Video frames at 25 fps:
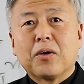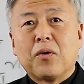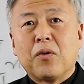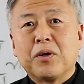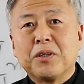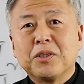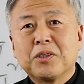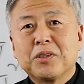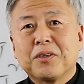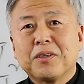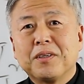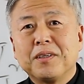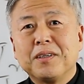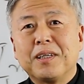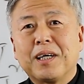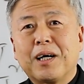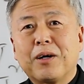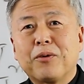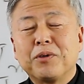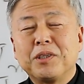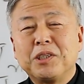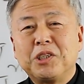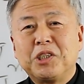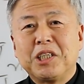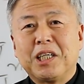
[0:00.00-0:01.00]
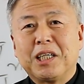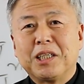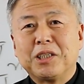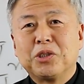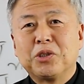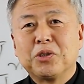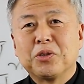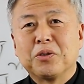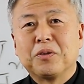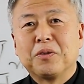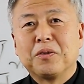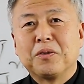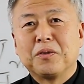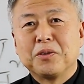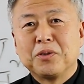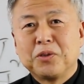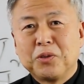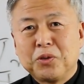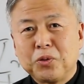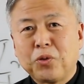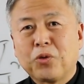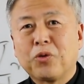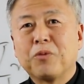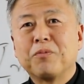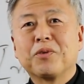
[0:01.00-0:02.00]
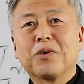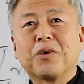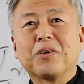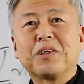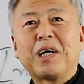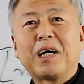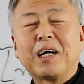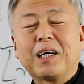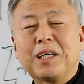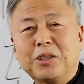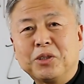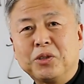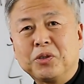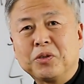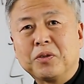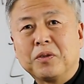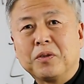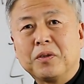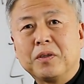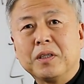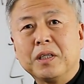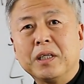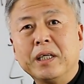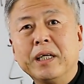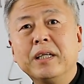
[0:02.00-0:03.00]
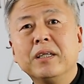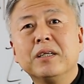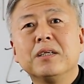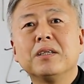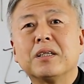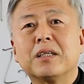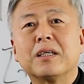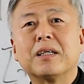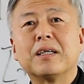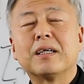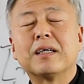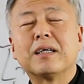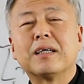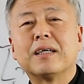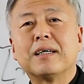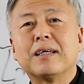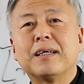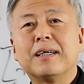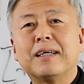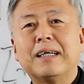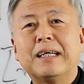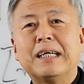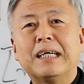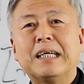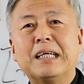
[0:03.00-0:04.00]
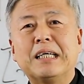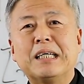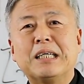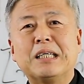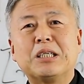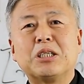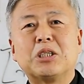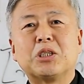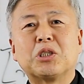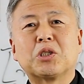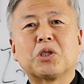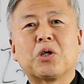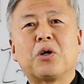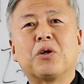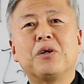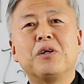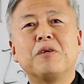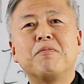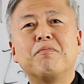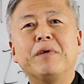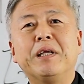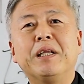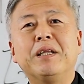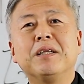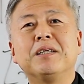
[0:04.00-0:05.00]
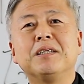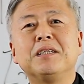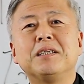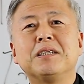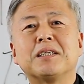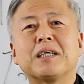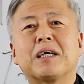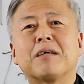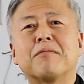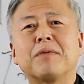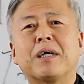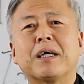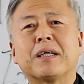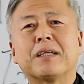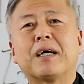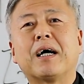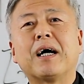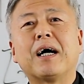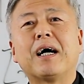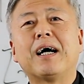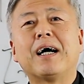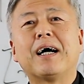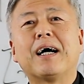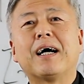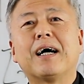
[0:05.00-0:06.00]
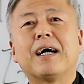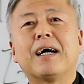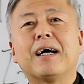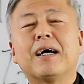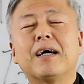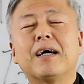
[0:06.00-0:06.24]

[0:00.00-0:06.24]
거기서 끝나고 있지 않죠. 조금 더 나가죠. 이는 저를 믿는 자마다